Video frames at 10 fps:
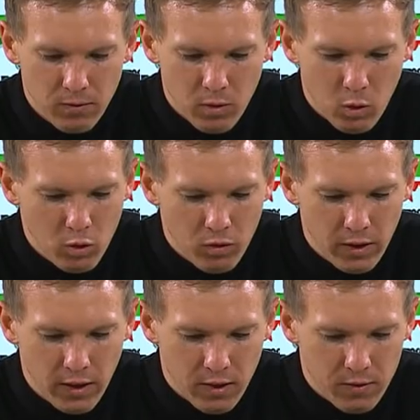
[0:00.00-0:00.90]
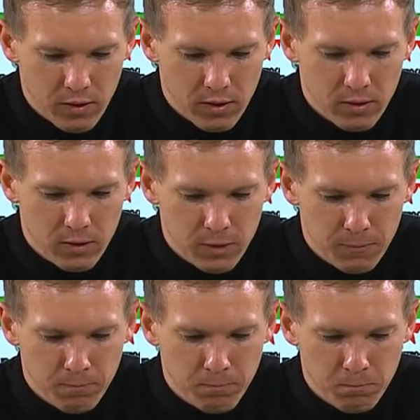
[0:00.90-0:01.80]
Grund war der, dass wir
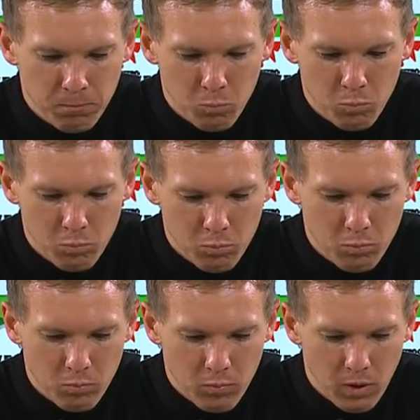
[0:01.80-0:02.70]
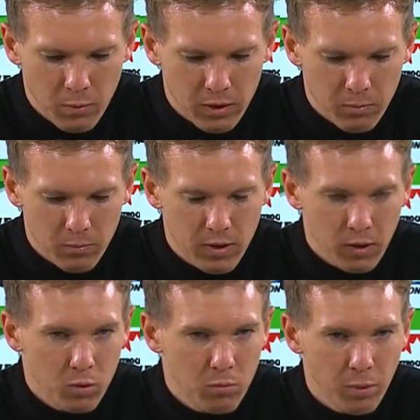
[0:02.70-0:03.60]
ähm, ja, mit dem sehr
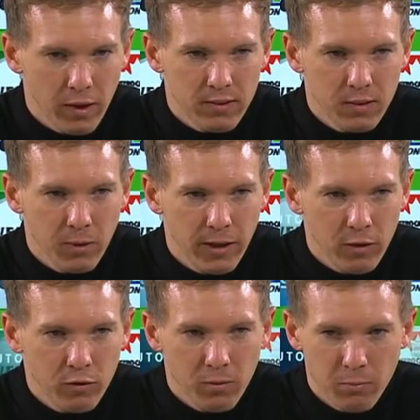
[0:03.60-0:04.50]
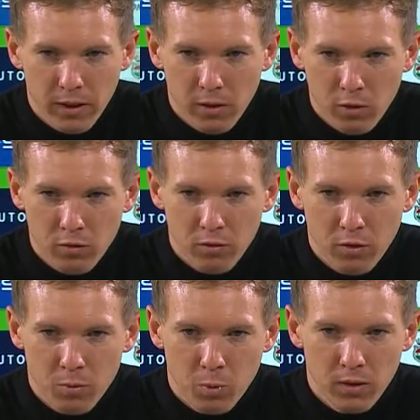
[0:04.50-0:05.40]
guten Pressing in meinen Augen von
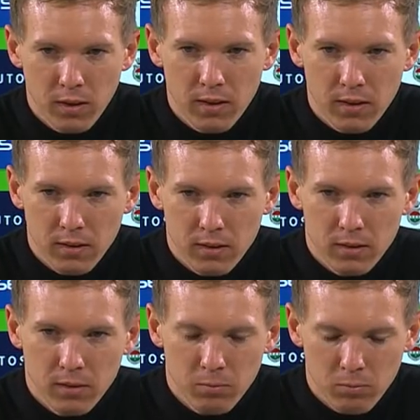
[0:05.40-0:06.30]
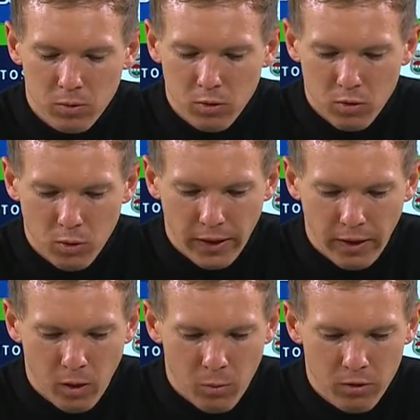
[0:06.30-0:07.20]
Wolfsburg nicht ähm, so
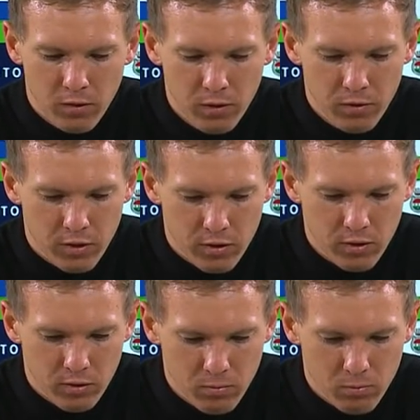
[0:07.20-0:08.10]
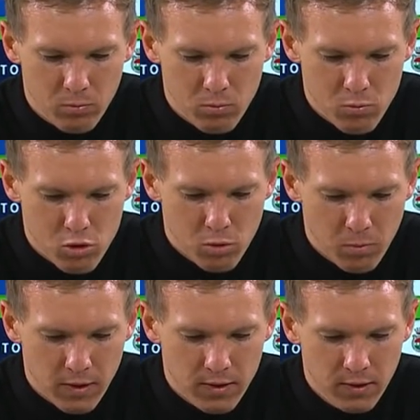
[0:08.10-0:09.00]
zurechtgekommen sind, wie wir es schon
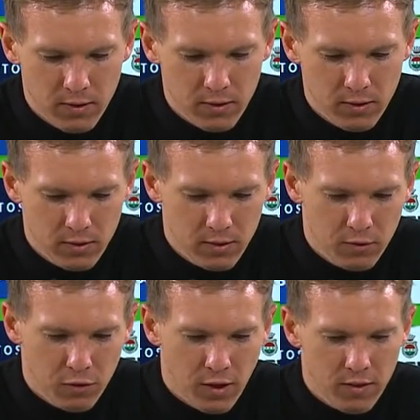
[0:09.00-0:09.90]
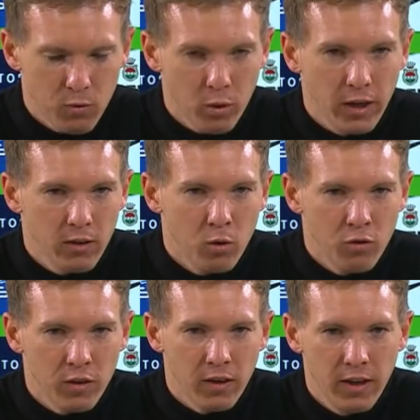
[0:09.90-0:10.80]
mal sind äh, in Phasen, wo Gegner hoch
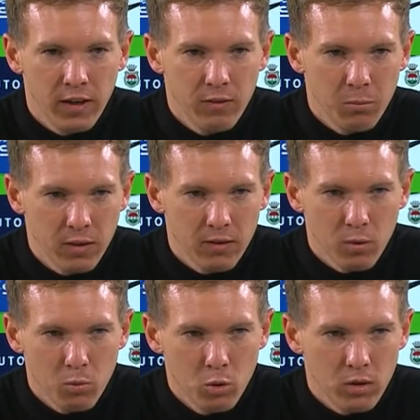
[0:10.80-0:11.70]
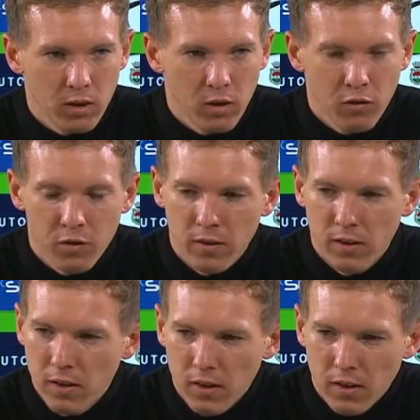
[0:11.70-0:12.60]
verteidigen. Wir haben nicht so mutig geöffnet,
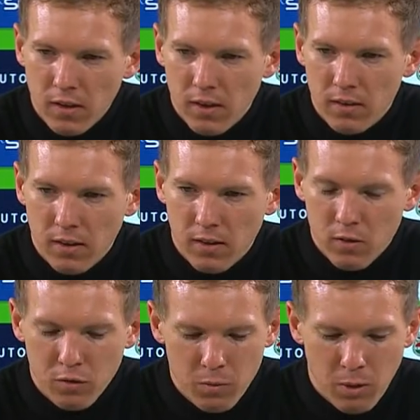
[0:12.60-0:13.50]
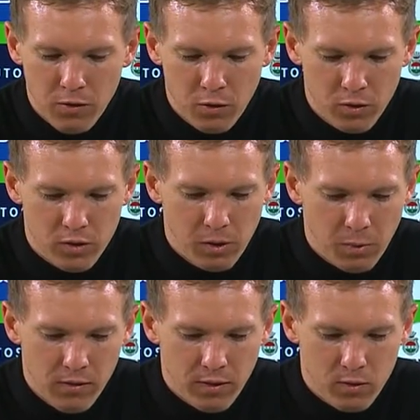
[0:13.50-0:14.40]
hatten da zu viel Ballverluste, der
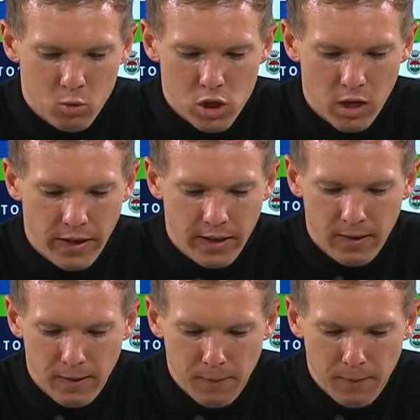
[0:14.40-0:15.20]
Ball war zu schnell weg.